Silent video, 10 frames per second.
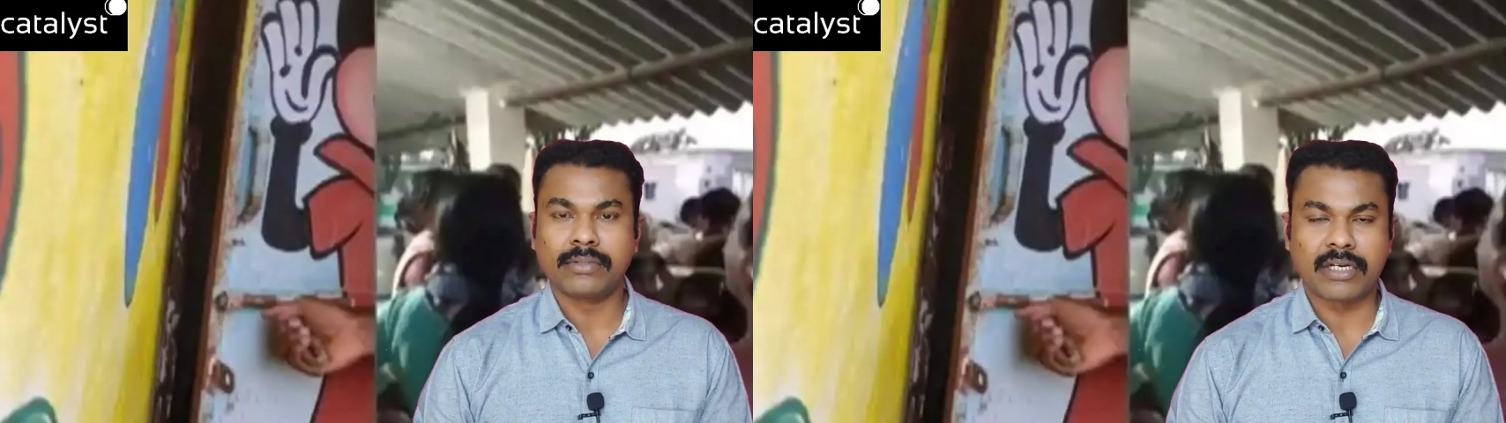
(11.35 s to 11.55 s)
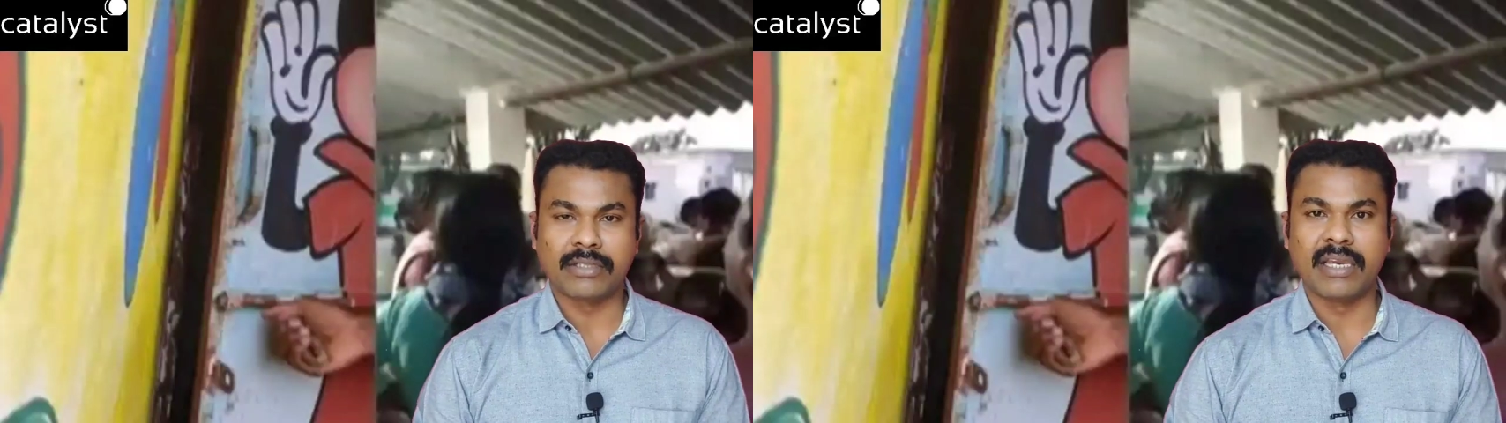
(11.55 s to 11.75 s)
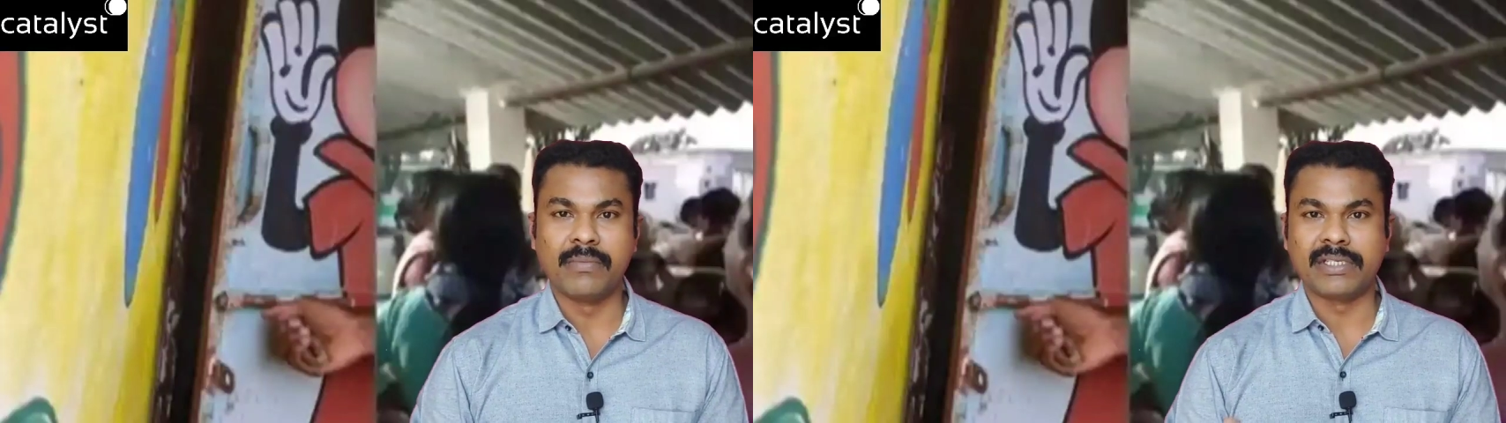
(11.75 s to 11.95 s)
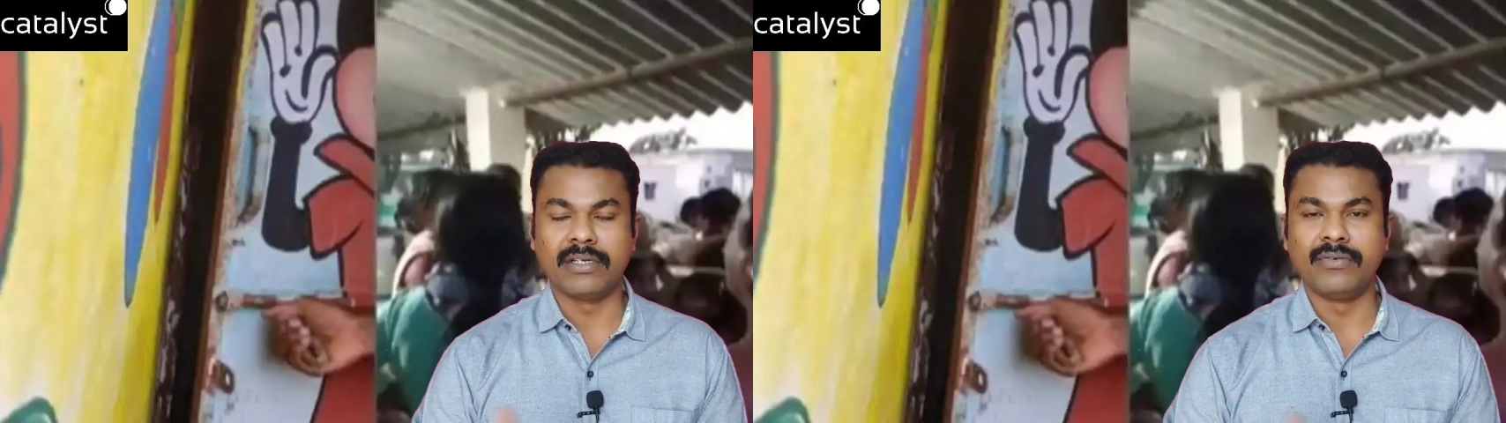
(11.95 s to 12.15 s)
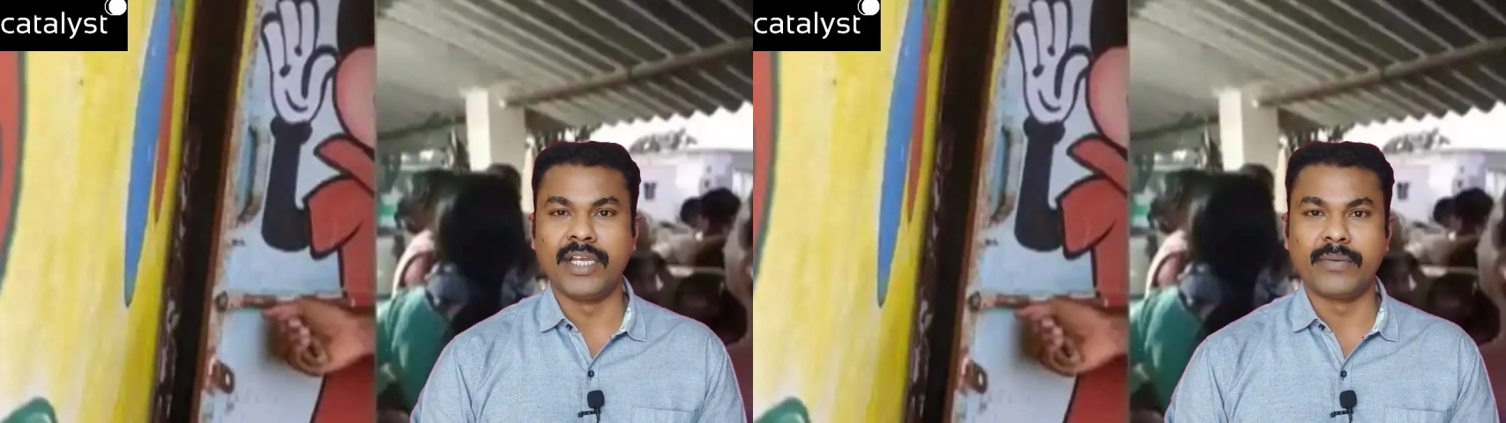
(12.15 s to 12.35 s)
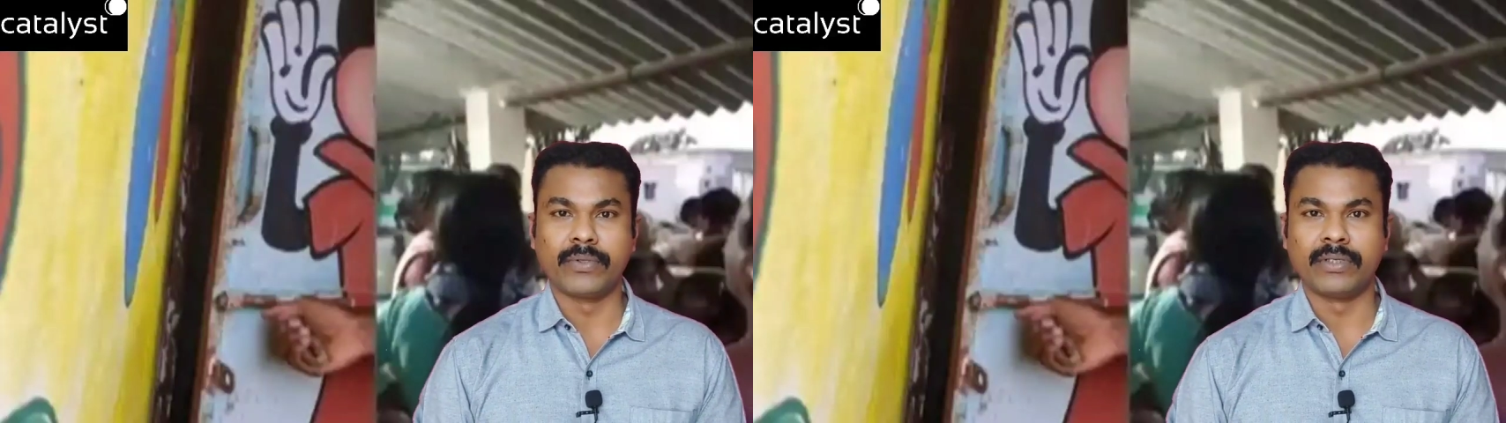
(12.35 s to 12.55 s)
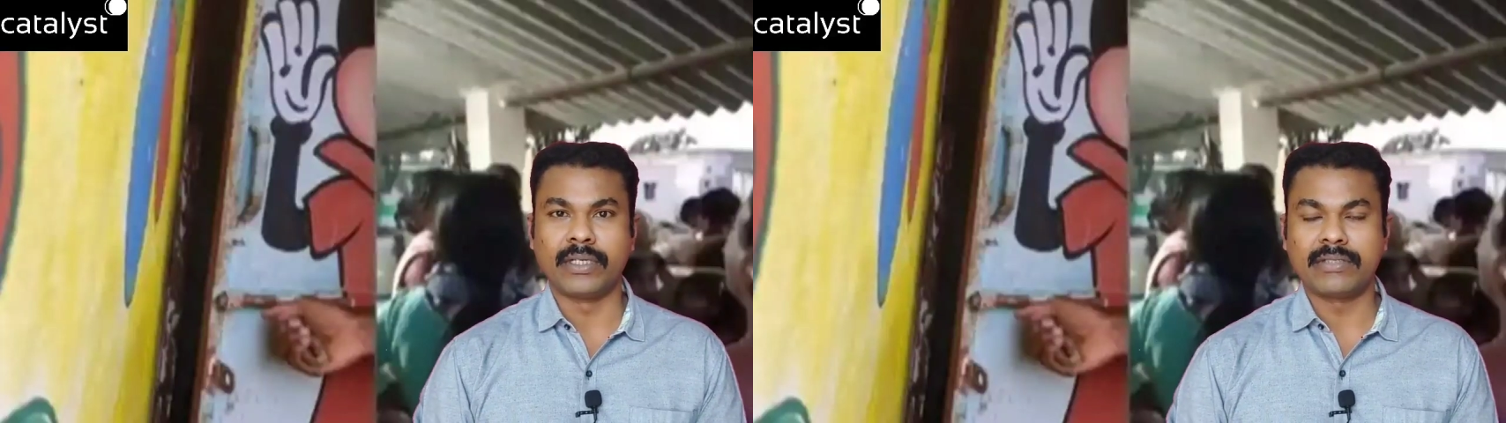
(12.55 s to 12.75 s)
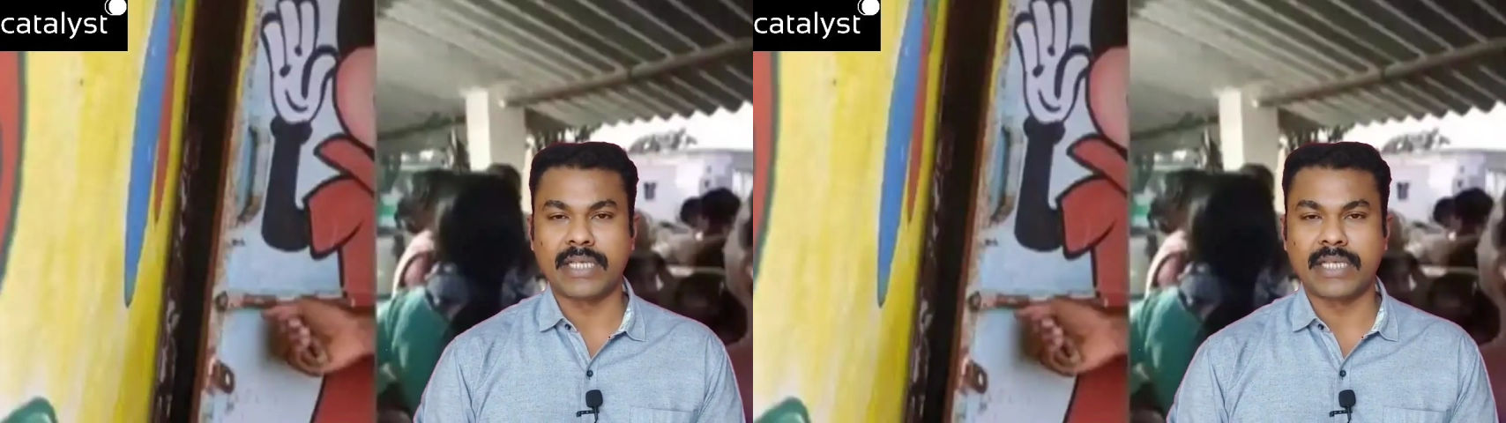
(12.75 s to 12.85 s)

తర్వాత ఏబిసిడీలు నేర్పుతూ ఉంటారు